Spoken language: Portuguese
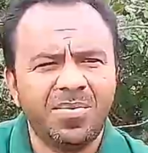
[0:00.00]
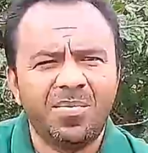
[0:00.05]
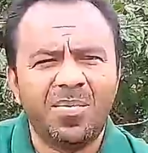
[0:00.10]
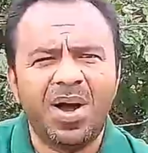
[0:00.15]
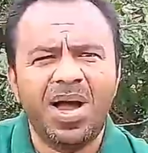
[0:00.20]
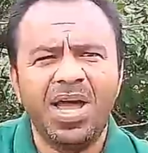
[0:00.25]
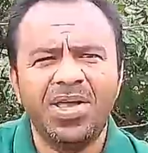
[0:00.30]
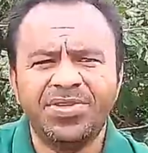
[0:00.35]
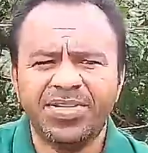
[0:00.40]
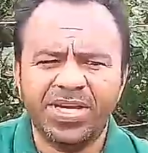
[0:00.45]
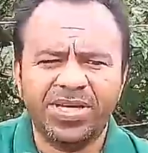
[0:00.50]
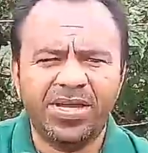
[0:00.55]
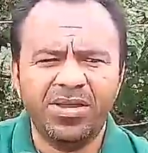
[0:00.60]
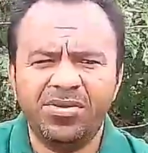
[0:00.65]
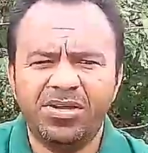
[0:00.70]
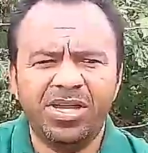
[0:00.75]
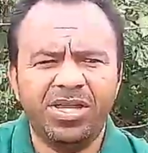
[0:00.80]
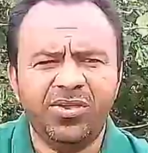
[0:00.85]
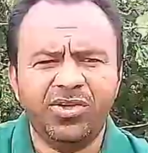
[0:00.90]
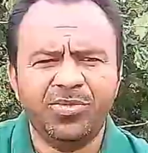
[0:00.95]
Mas
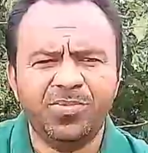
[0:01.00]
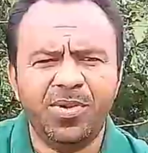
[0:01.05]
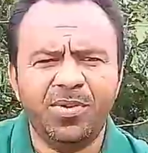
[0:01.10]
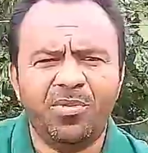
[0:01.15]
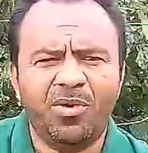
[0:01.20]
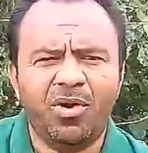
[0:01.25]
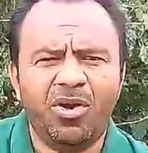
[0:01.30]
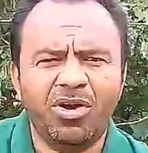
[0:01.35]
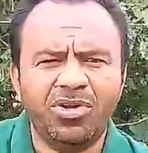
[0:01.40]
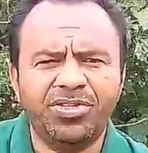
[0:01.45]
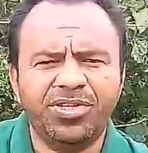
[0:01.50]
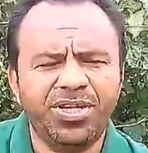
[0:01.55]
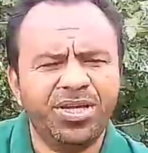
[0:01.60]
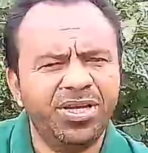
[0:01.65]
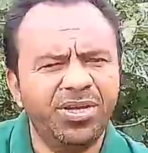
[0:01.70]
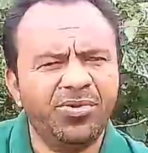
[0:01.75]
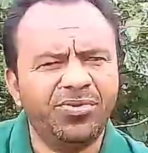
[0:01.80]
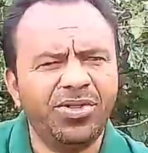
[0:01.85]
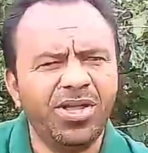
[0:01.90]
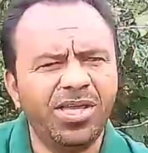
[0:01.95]
aquilo que Deus me mostra,
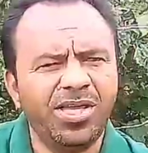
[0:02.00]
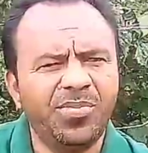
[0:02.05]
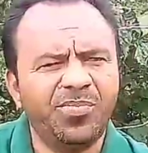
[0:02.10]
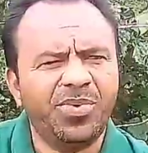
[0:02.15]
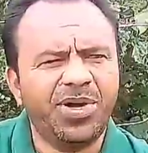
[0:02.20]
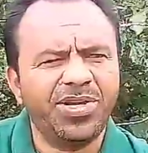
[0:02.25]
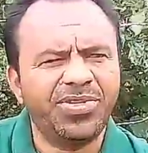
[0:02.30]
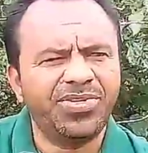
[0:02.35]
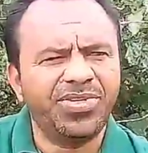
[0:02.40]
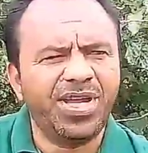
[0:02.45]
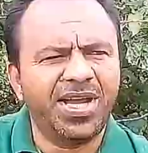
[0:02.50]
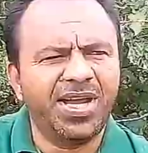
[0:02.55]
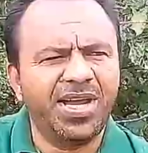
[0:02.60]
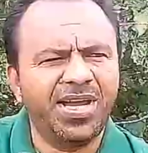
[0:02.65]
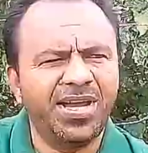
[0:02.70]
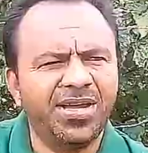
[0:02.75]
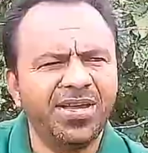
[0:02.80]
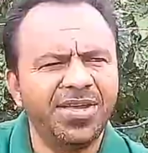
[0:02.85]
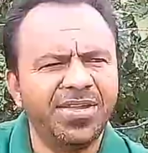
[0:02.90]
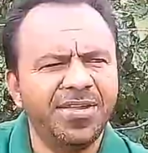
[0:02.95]
eu tenho que passar.